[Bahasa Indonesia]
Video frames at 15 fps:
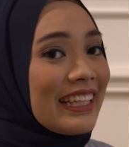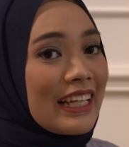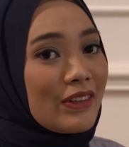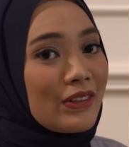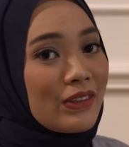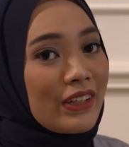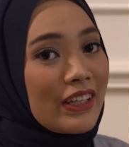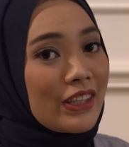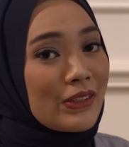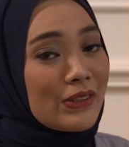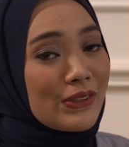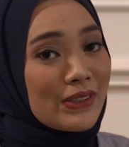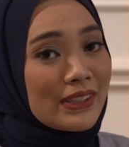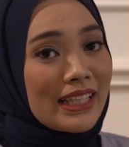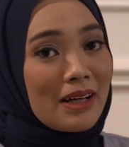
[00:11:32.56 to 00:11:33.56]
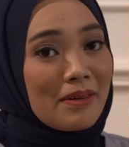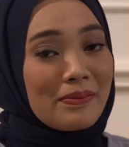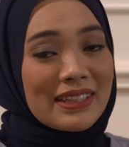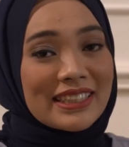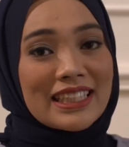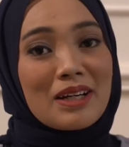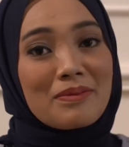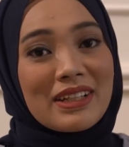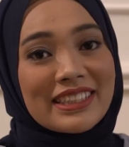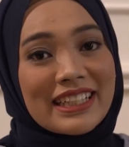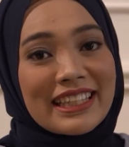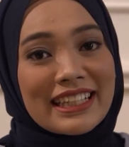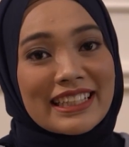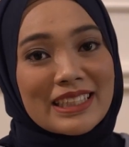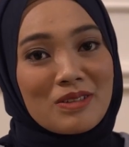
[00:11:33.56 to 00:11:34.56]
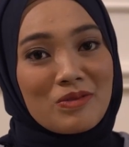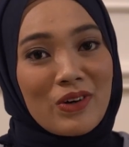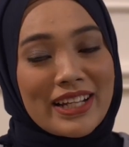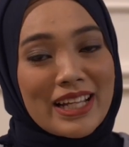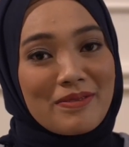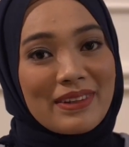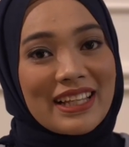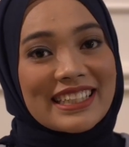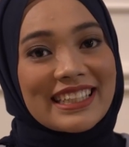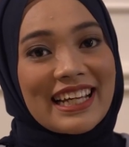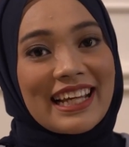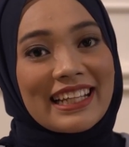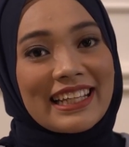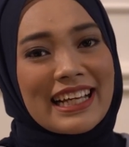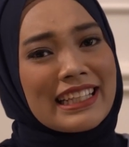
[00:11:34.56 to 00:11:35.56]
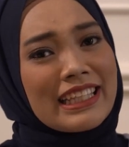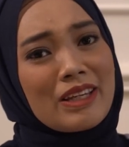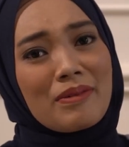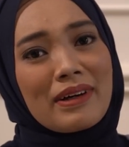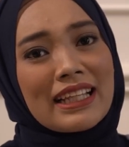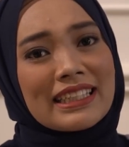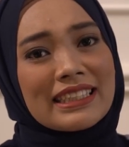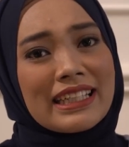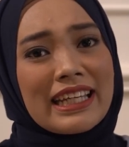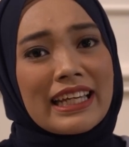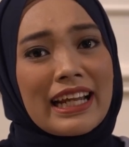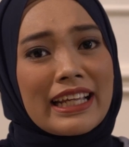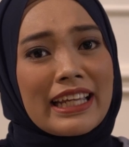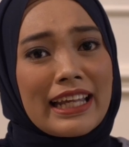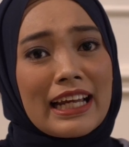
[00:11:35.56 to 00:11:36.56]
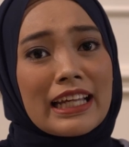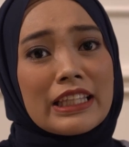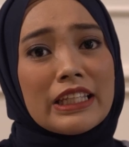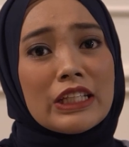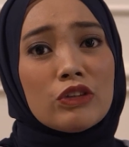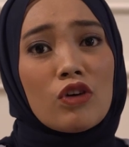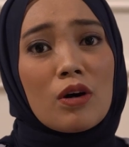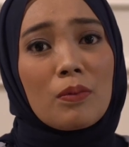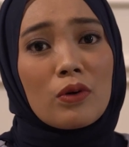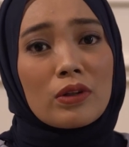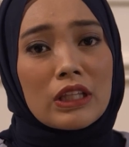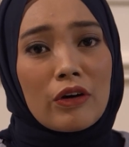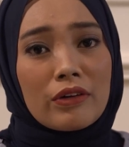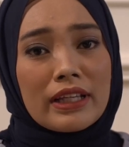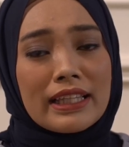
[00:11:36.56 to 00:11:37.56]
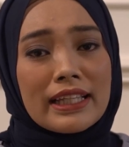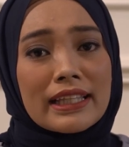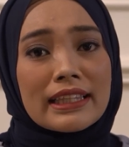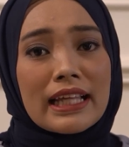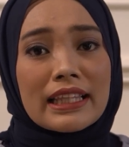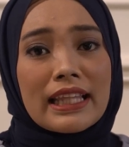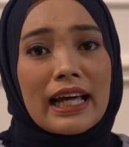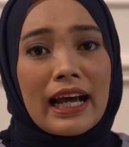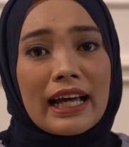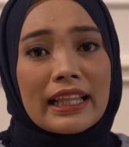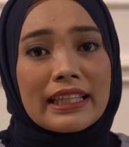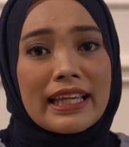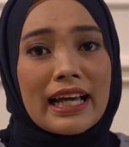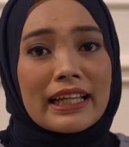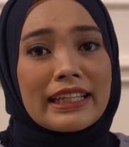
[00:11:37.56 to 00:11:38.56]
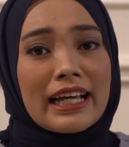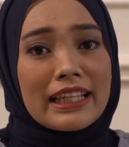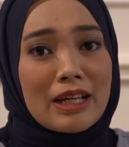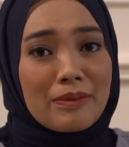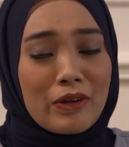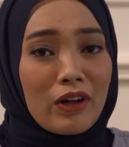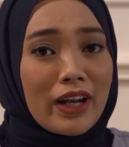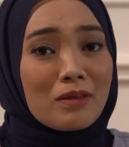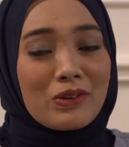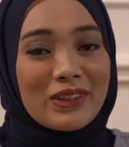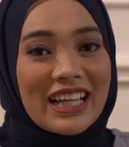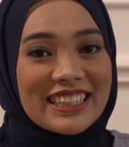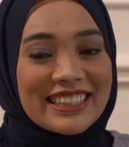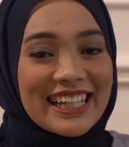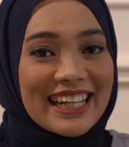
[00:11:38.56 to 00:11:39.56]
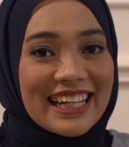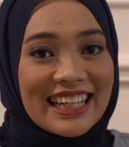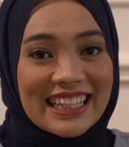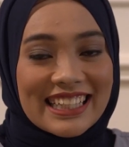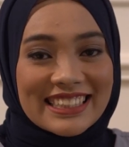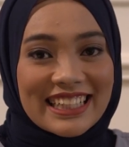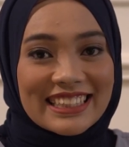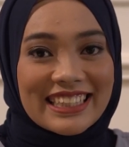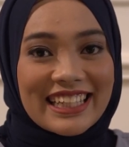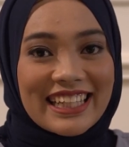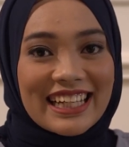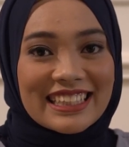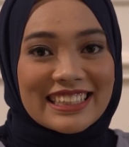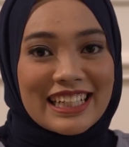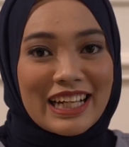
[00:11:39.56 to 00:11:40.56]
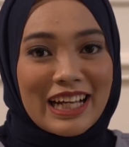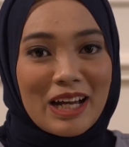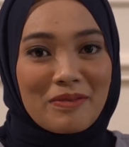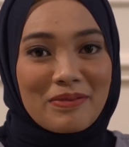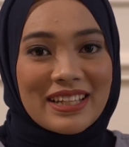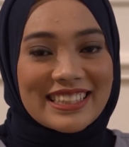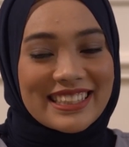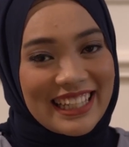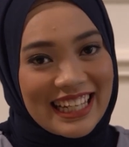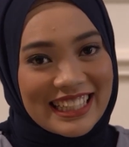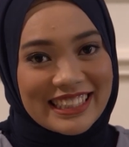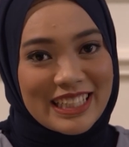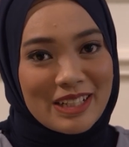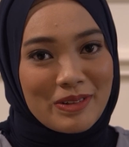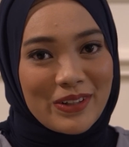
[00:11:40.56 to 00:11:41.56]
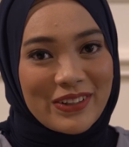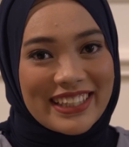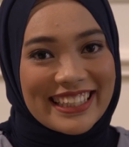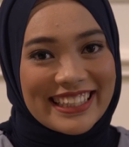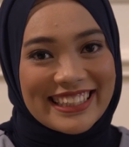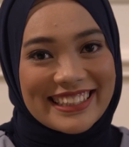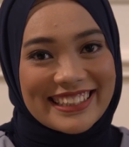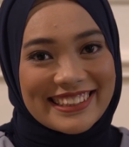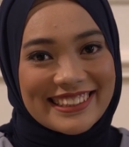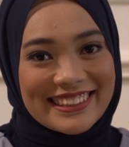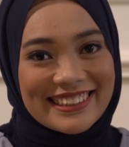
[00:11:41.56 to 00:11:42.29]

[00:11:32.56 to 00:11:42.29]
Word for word: Nah, untuk itu tapi sahabat cantik semuanya penasaran kan gimana sih kira-kira di 20 tahun ini tantangan yang dihadapi oleh Butasya? Saksikan selengkapnya setelah jeda berikut ini.